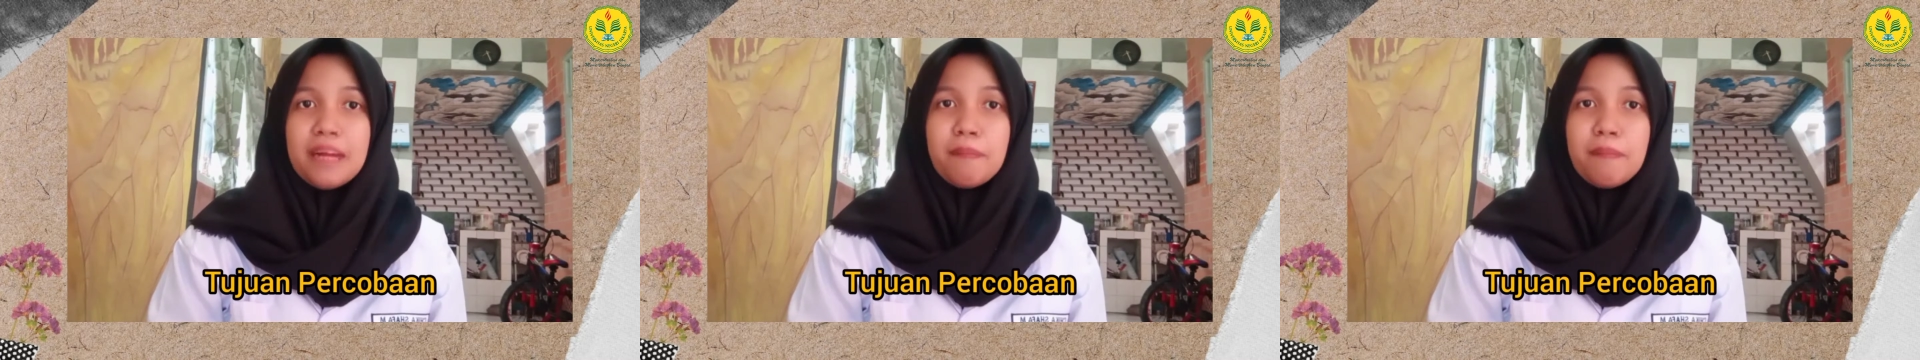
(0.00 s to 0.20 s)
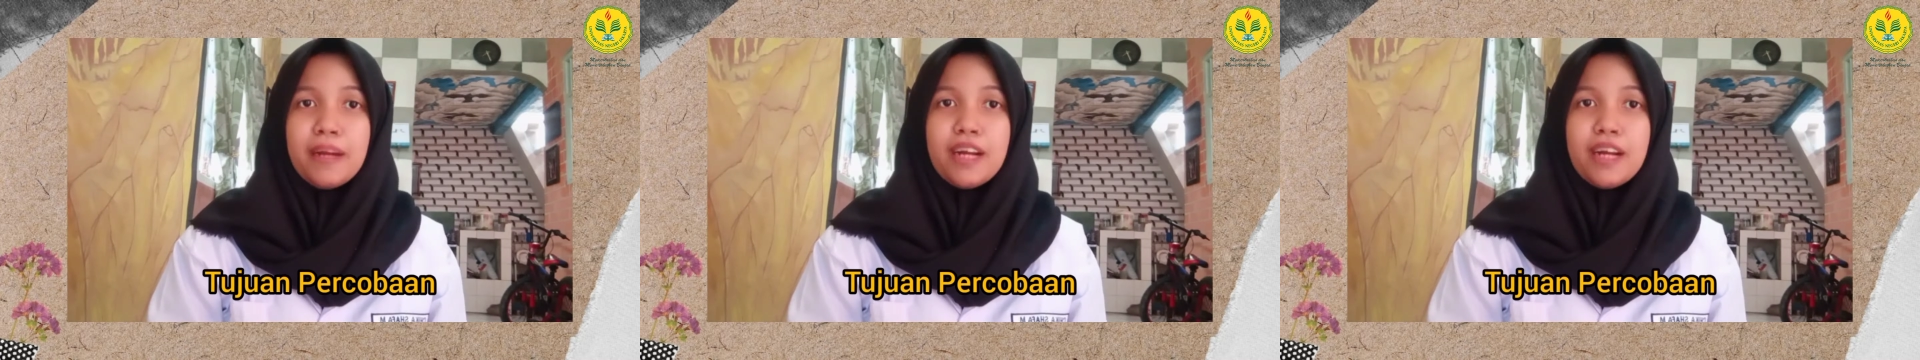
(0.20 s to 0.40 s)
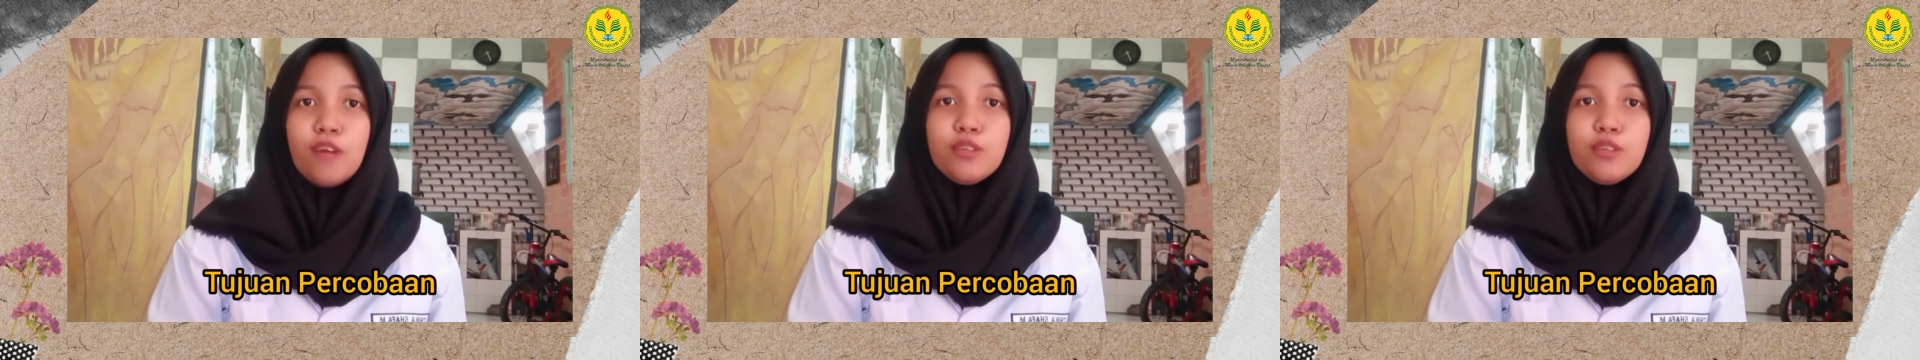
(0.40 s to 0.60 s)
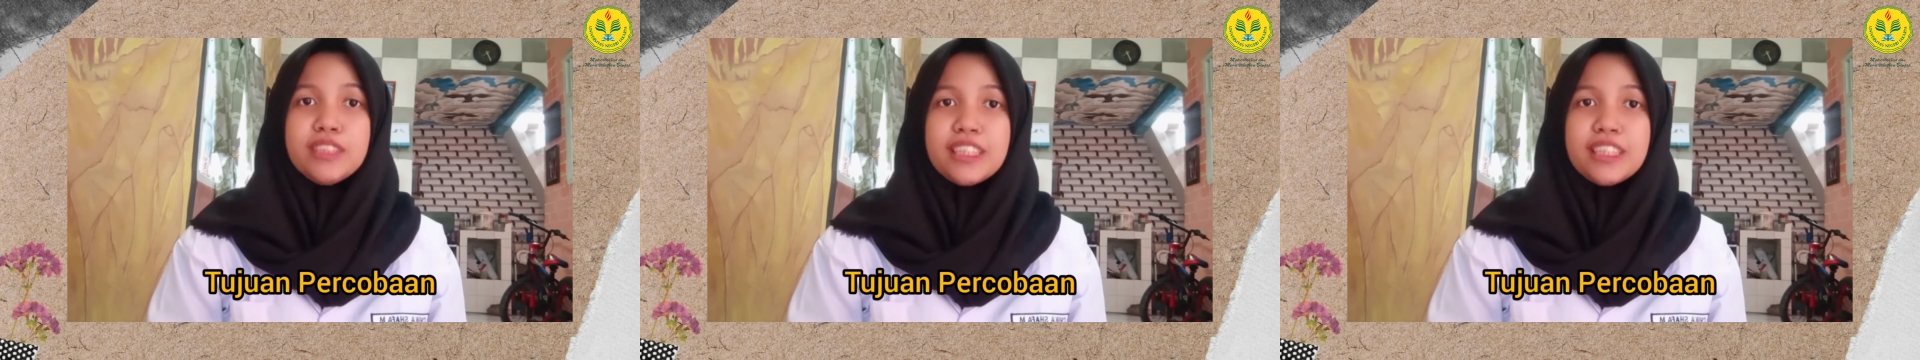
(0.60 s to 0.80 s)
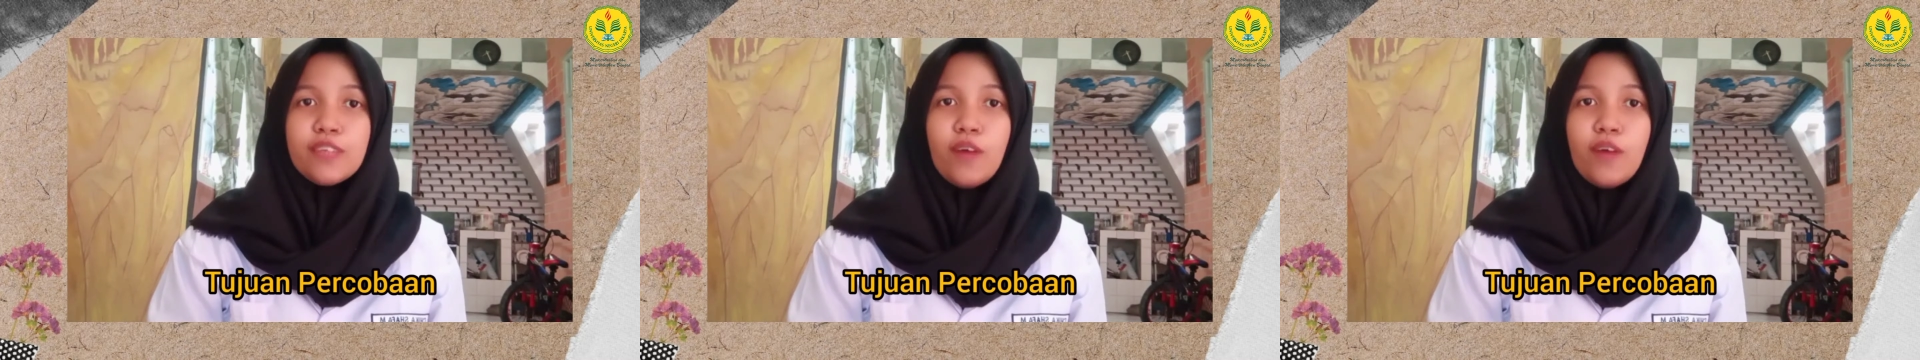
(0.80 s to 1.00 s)
pada uji
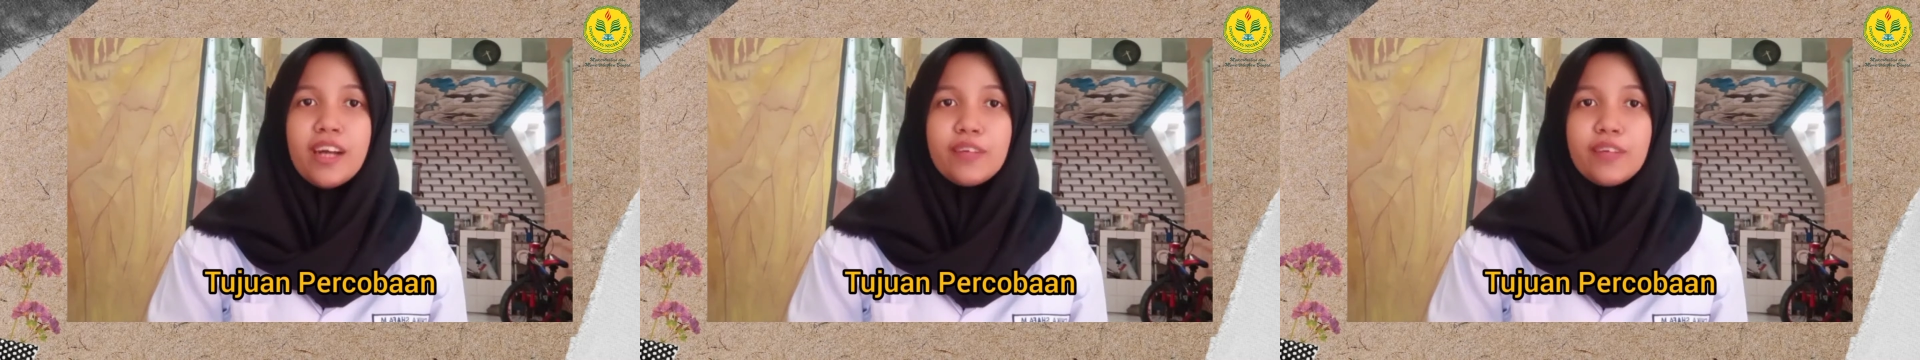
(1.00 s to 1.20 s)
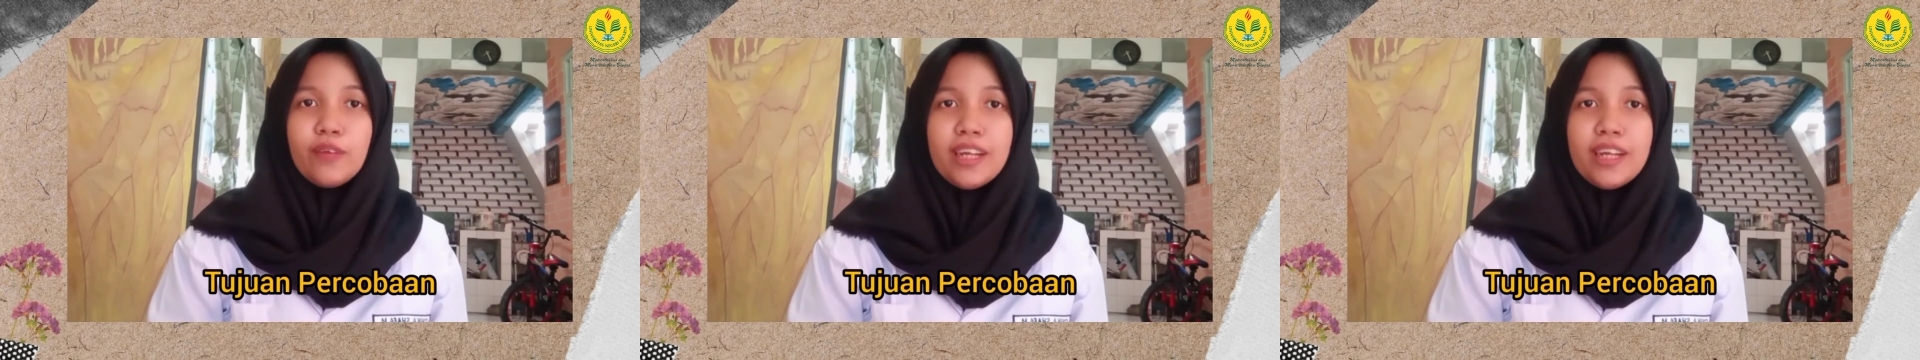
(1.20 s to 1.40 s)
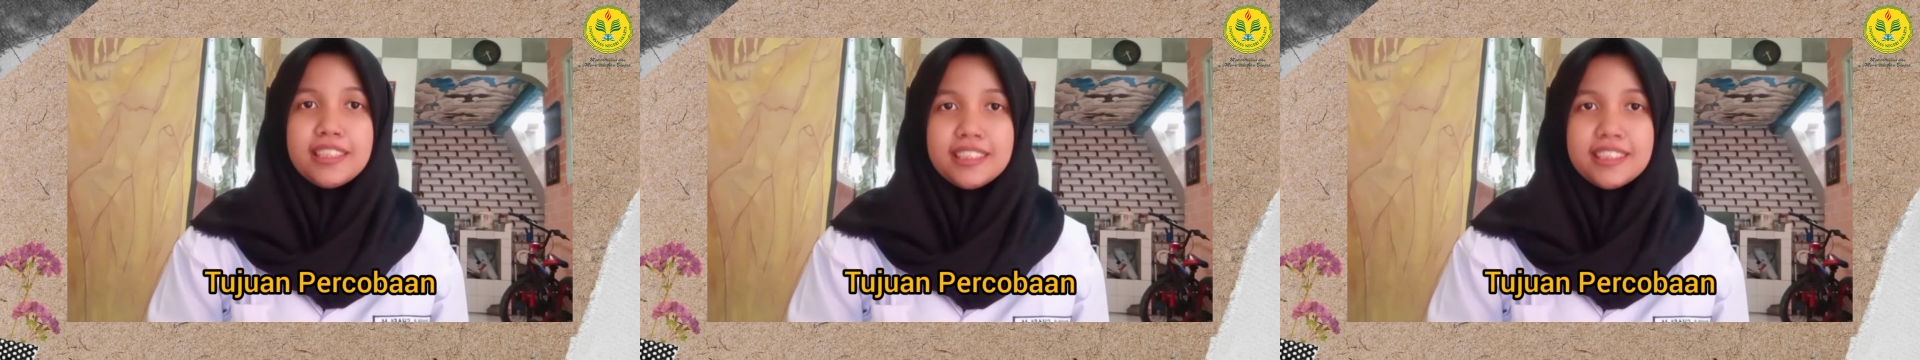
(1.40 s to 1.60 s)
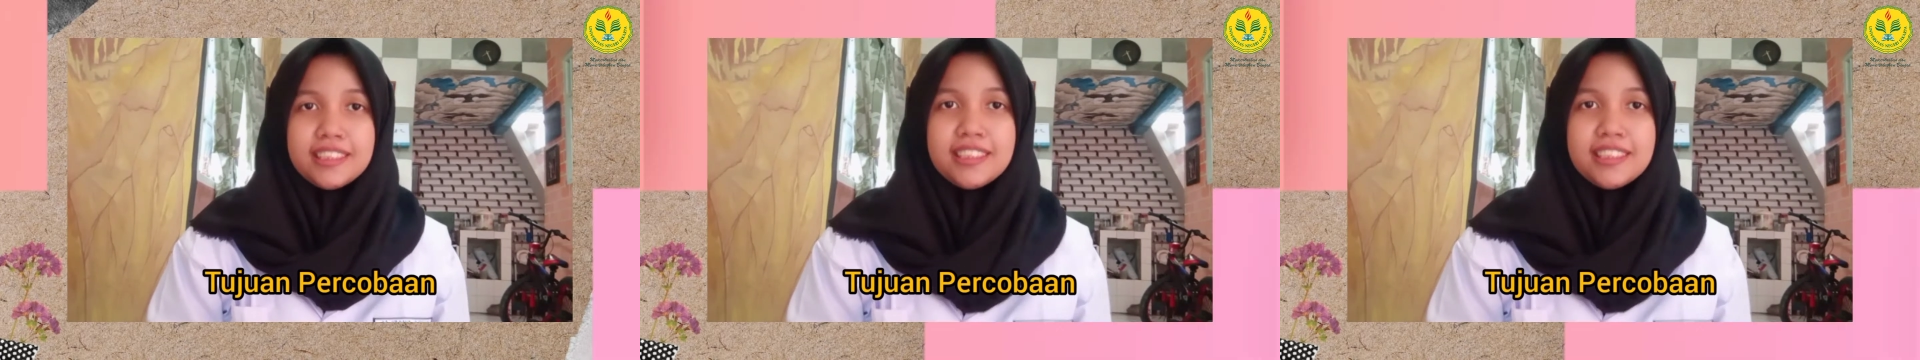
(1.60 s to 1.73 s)
koagulasi.